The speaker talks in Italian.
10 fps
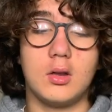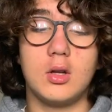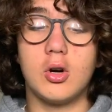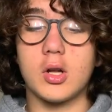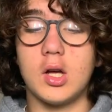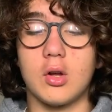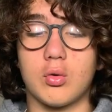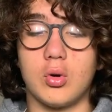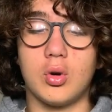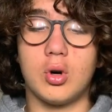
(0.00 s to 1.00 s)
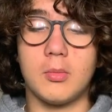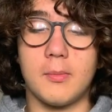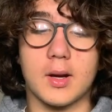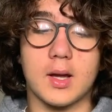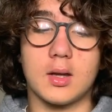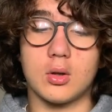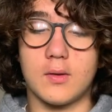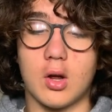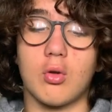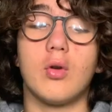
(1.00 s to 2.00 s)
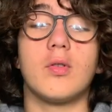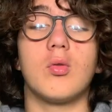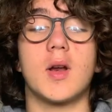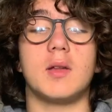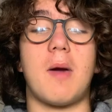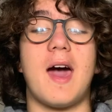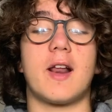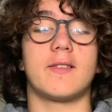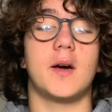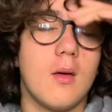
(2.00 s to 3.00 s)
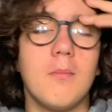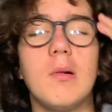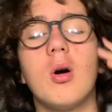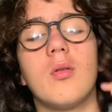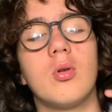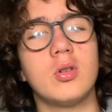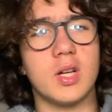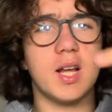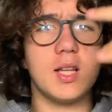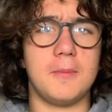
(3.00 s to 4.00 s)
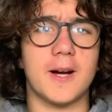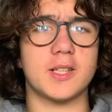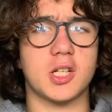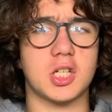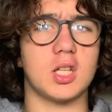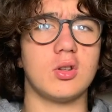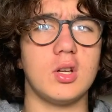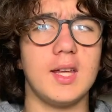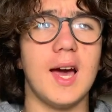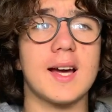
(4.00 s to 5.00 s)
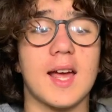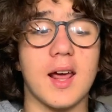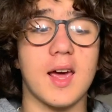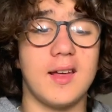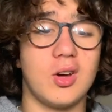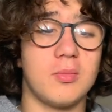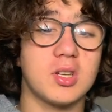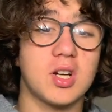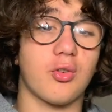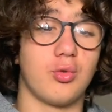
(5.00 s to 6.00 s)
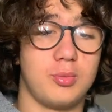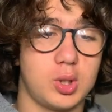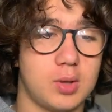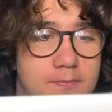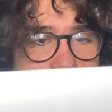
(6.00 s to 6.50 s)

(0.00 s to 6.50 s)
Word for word: teorie sui nomi perché tanto farei solo figure di merda però non direi di perderci tanto in chiacchiere e di cominciare subito